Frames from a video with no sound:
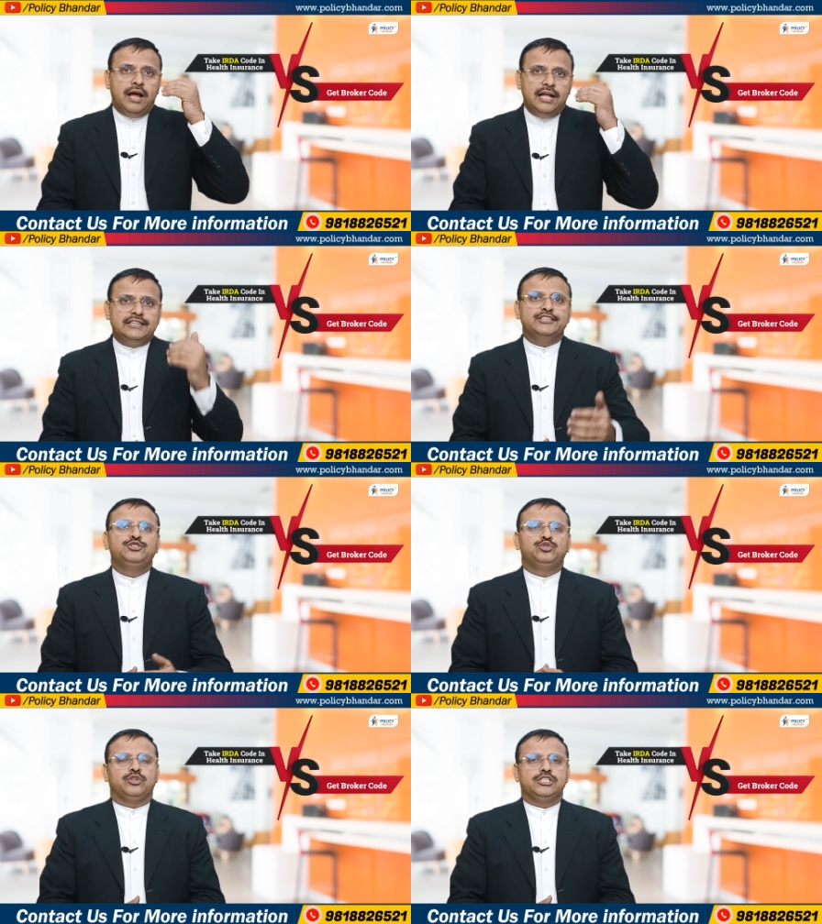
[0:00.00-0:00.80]
हेल्थ
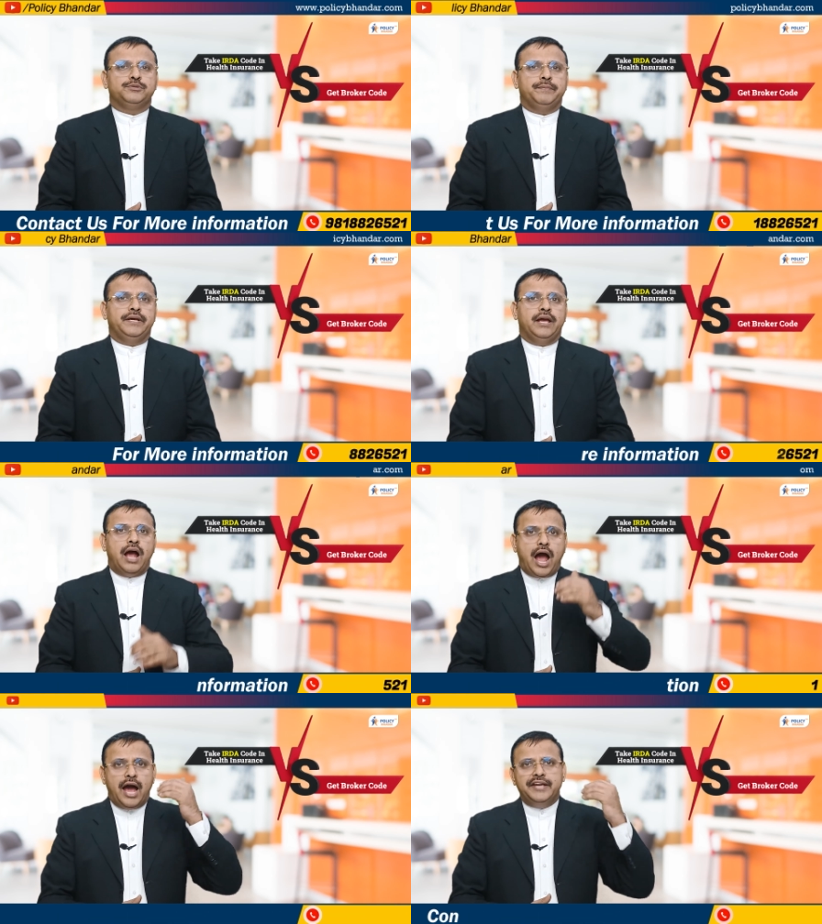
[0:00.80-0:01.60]
इंश्योरेंस
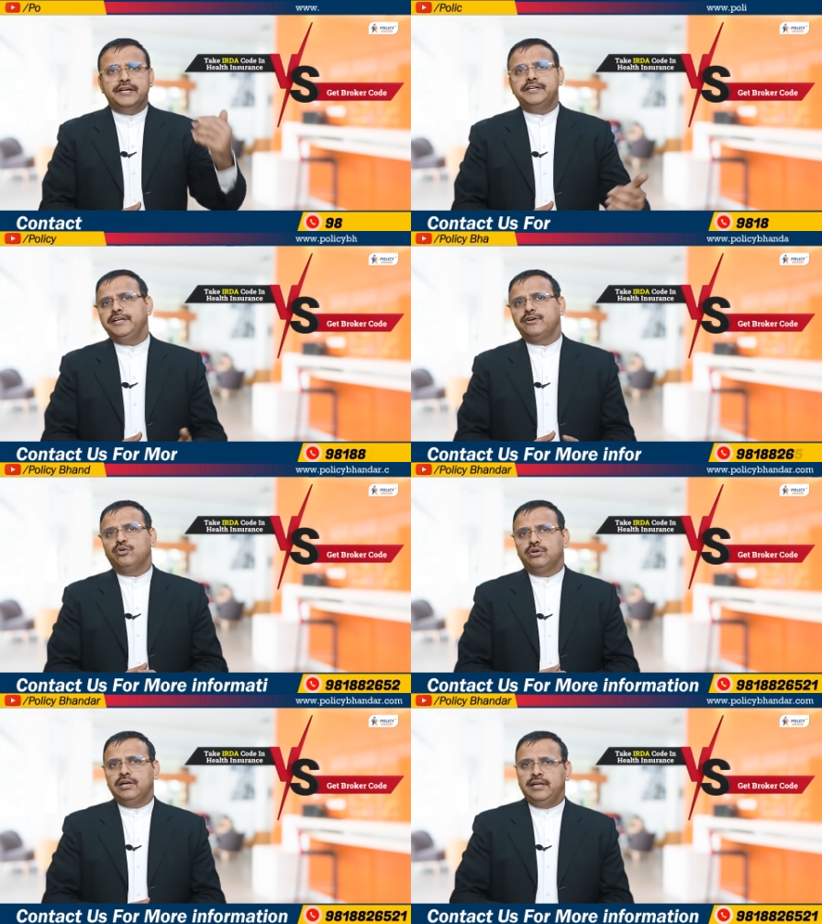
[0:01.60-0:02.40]
में आई
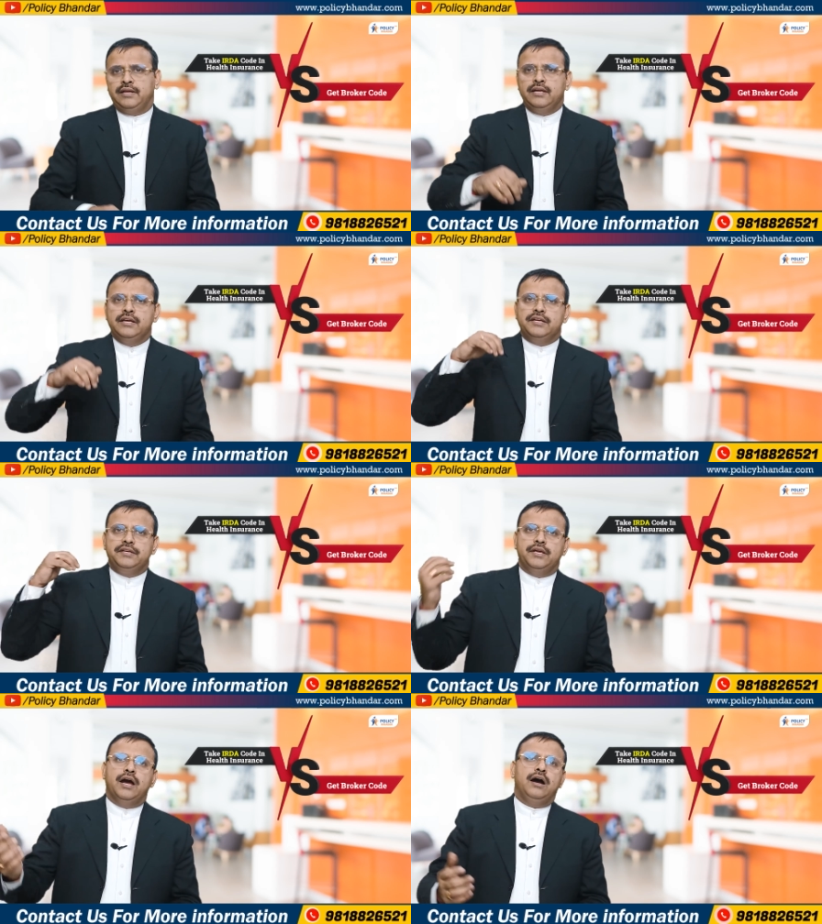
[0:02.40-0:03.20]
कोड लें
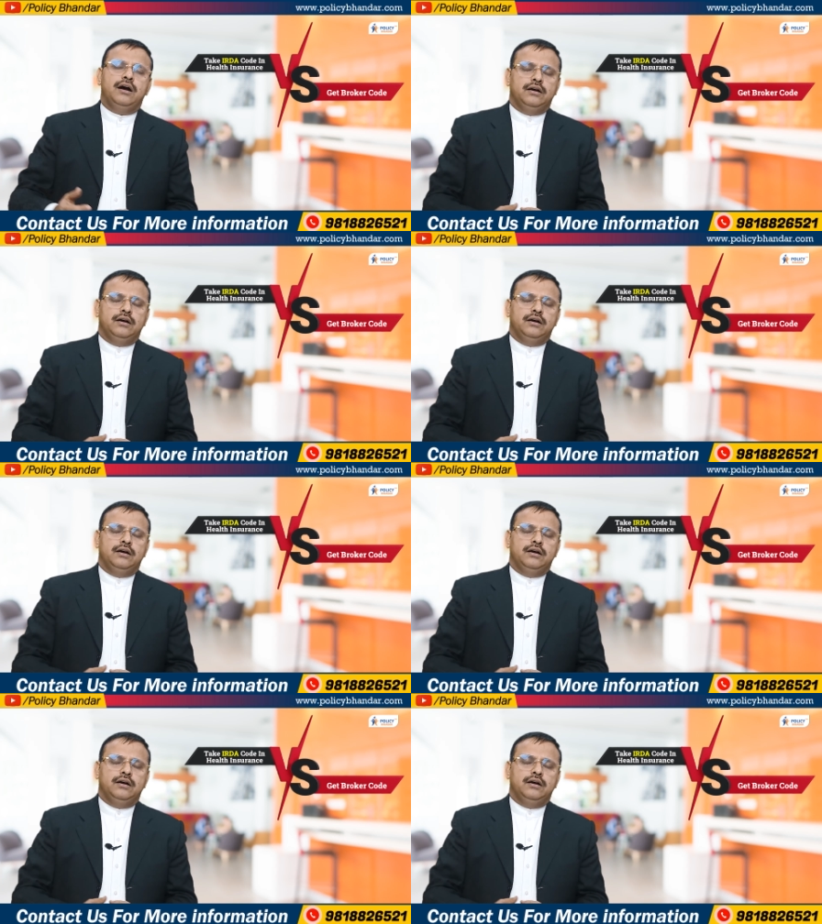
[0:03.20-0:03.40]
या